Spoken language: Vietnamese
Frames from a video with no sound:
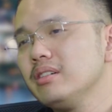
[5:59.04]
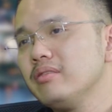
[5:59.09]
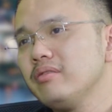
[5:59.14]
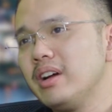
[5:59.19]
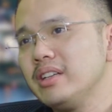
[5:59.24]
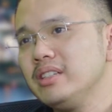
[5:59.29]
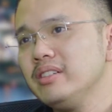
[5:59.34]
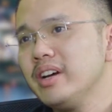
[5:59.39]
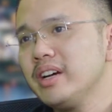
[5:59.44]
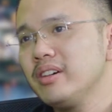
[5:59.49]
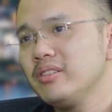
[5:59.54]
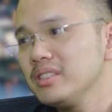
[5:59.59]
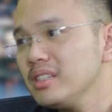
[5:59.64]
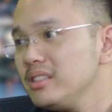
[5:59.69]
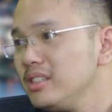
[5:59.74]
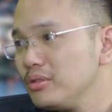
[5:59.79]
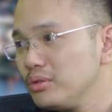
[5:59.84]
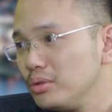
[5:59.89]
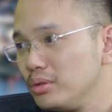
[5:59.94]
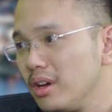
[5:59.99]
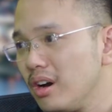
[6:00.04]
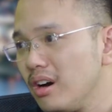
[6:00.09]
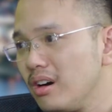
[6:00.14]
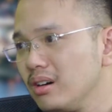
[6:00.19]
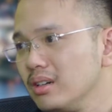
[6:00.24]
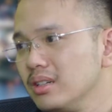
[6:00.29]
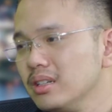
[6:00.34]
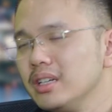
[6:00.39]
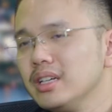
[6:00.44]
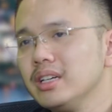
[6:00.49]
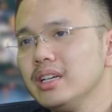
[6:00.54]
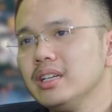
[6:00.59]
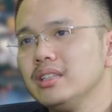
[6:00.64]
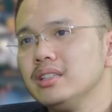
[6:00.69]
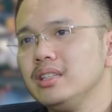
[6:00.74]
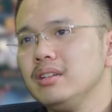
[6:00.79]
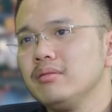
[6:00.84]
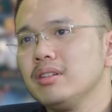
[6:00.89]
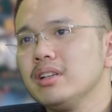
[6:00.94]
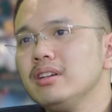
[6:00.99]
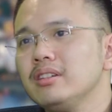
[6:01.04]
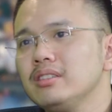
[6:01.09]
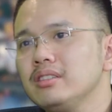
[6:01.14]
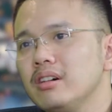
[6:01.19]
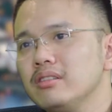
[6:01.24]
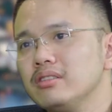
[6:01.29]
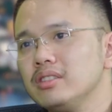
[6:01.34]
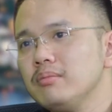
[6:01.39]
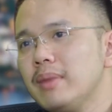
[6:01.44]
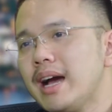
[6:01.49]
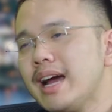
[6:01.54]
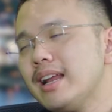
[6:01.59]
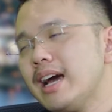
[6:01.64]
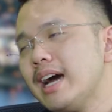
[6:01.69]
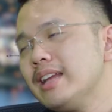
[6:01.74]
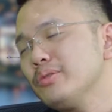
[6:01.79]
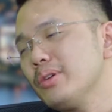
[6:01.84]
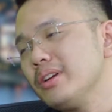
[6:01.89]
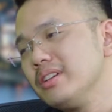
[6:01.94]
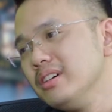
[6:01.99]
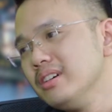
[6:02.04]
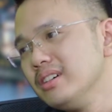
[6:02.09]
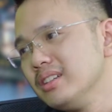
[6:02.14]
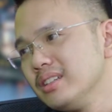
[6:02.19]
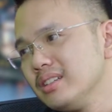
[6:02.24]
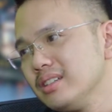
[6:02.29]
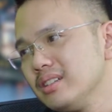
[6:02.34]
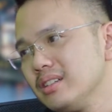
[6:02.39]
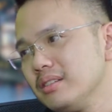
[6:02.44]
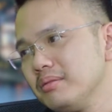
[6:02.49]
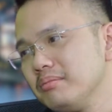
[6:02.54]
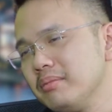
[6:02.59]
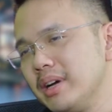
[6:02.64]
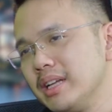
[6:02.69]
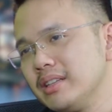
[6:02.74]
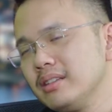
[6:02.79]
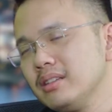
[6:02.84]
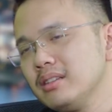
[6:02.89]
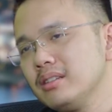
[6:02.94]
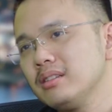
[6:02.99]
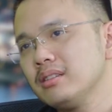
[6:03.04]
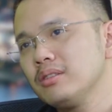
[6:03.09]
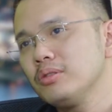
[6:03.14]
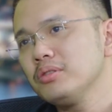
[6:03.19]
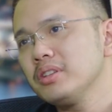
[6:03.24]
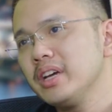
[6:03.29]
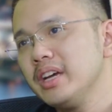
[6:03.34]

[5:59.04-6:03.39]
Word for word: và như vậy có rất nhiều rủi ro. Thì cái lựa chọn thứ ba là an toàn hơn, mà tôi